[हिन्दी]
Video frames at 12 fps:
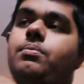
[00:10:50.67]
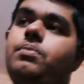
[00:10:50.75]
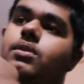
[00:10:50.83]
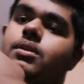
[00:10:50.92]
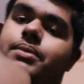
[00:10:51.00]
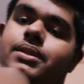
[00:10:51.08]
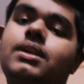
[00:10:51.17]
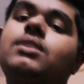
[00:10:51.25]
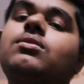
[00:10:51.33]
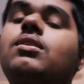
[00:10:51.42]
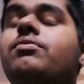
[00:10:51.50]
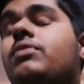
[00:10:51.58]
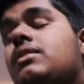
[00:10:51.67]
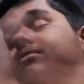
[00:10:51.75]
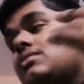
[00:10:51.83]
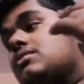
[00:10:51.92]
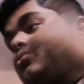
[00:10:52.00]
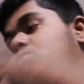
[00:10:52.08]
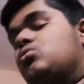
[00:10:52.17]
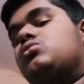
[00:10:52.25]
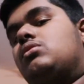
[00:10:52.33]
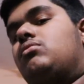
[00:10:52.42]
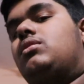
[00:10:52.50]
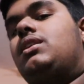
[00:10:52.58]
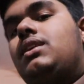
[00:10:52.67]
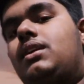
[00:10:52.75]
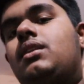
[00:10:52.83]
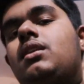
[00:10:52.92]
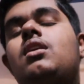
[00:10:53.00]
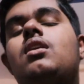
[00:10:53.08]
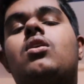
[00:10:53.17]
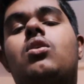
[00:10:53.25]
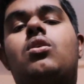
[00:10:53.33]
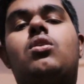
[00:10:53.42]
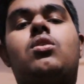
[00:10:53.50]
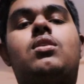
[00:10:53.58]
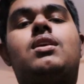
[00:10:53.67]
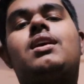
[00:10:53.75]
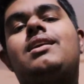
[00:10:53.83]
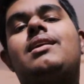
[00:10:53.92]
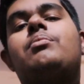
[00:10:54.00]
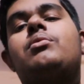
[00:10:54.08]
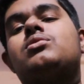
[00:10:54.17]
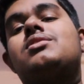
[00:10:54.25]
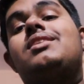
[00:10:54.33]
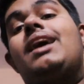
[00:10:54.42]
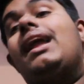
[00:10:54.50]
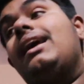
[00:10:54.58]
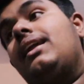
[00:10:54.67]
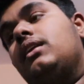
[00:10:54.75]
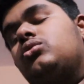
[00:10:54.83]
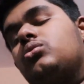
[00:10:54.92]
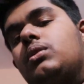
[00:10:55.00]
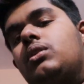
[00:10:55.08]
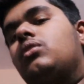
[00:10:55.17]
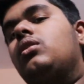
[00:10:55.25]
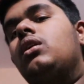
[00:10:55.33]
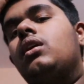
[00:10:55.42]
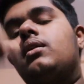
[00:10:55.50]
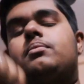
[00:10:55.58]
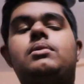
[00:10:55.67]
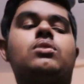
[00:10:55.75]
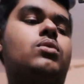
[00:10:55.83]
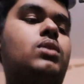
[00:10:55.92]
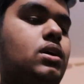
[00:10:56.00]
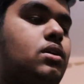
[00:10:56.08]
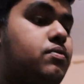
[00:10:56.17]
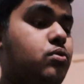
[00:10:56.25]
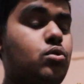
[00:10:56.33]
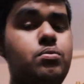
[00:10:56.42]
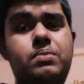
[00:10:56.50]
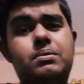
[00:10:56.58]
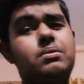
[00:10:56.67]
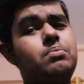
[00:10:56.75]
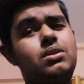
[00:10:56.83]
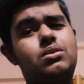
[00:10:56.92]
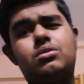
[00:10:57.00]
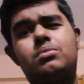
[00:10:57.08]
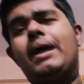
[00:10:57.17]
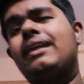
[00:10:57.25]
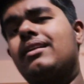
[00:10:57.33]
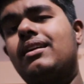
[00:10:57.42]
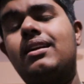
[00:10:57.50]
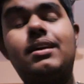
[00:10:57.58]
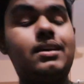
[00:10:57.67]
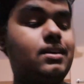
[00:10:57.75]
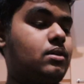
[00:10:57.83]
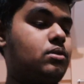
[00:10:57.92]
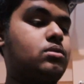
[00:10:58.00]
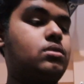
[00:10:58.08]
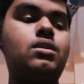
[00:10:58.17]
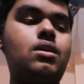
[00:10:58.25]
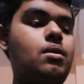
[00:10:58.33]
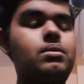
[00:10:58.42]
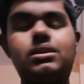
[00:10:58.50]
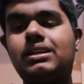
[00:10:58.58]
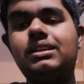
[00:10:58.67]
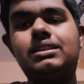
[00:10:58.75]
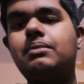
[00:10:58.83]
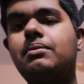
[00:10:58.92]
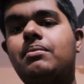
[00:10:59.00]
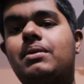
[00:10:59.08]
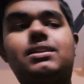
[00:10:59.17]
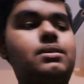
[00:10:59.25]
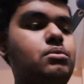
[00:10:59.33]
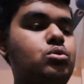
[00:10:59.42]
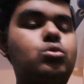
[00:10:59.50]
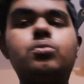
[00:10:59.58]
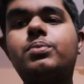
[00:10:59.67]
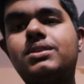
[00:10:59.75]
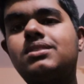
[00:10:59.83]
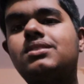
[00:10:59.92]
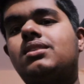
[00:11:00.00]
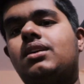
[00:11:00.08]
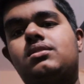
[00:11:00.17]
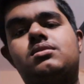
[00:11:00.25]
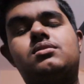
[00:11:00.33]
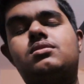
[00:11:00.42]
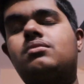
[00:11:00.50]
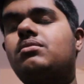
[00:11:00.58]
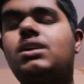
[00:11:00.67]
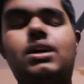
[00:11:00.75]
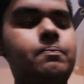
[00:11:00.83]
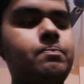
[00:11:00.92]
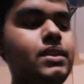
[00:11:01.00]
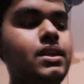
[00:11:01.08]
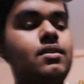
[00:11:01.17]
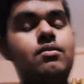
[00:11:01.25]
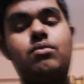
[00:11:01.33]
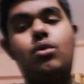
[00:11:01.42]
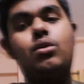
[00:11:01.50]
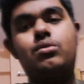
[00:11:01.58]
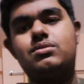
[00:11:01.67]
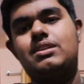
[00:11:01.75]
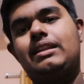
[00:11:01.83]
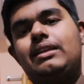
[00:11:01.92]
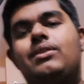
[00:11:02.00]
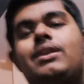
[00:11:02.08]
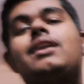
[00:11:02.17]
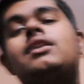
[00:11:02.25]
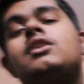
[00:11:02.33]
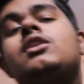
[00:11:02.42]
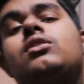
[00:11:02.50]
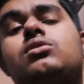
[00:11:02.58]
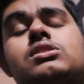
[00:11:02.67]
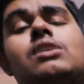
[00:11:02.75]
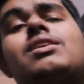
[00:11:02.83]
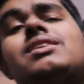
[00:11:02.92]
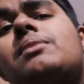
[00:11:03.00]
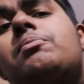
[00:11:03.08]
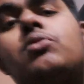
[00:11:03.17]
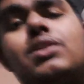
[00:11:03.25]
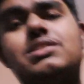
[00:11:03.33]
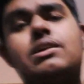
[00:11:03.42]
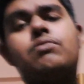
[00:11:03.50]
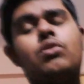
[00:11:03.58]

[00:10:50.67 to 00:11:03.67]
अपलोडिंग में दे दूँगा और फटाफट से सो जाऊँगा ठीक है और कल ही आप लोगों से डायरेक्टली सुबह को मिलूँगा फ़ोन पे भी बिल्कुल बैटरी नहीं है तो किसी में भी एकदम टू परसेंट चार्ज है सर ठीक है ब्लॉग को ज़्यादा ही होगा तो चलो गए आप लोग को आज का